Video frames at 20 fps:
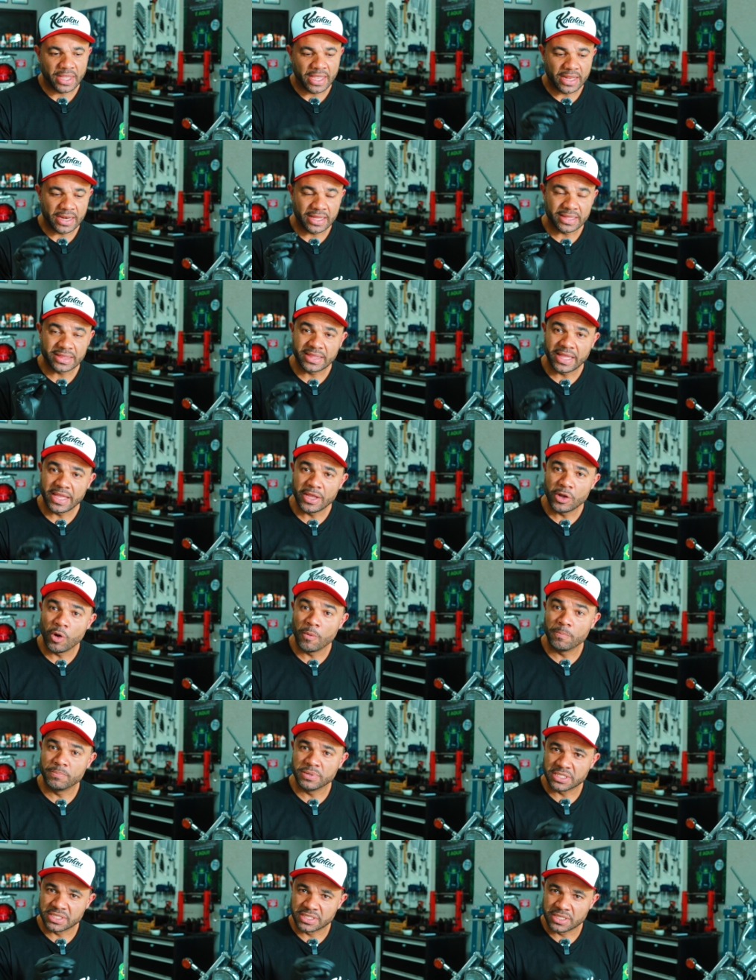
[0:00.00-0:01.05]
Ela tem a
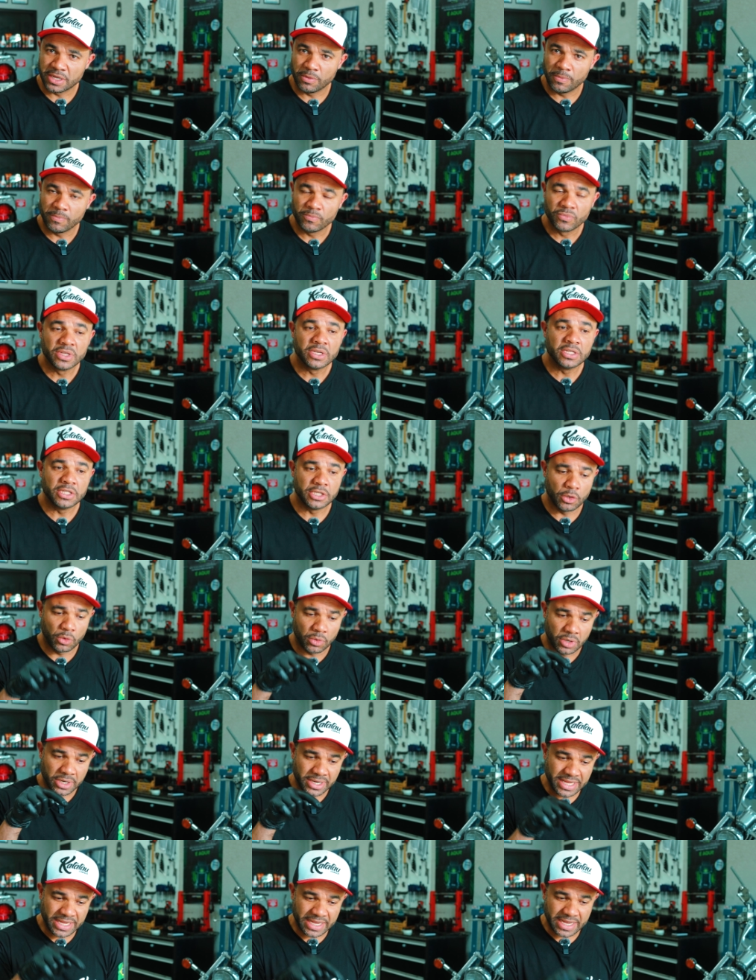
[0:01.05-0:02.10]
opção de eu
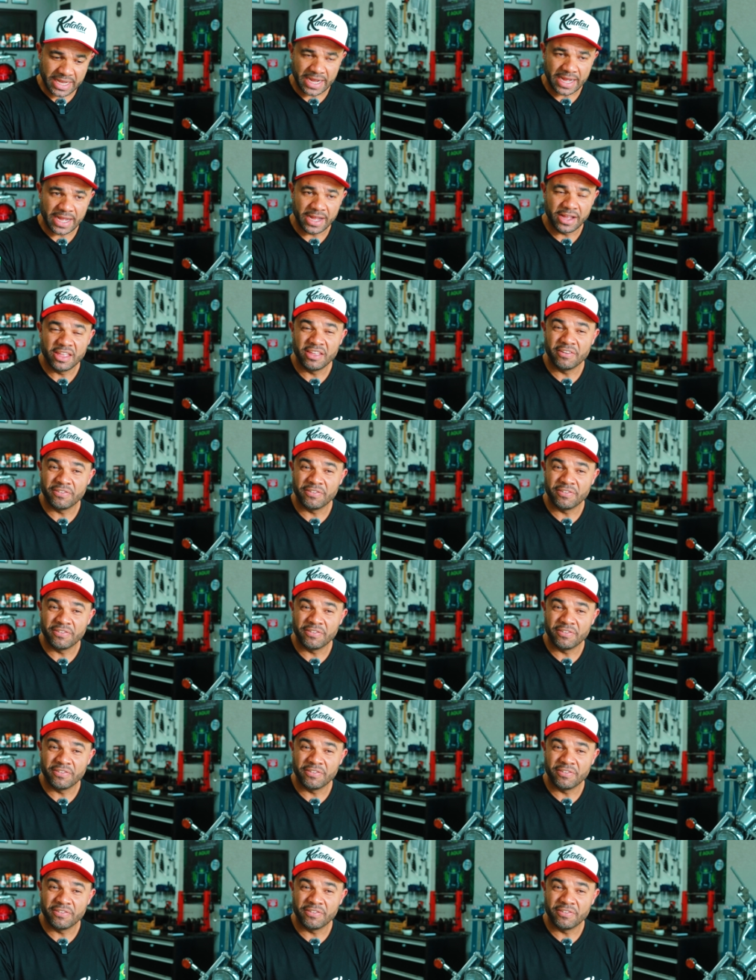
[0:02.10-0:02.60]
clicar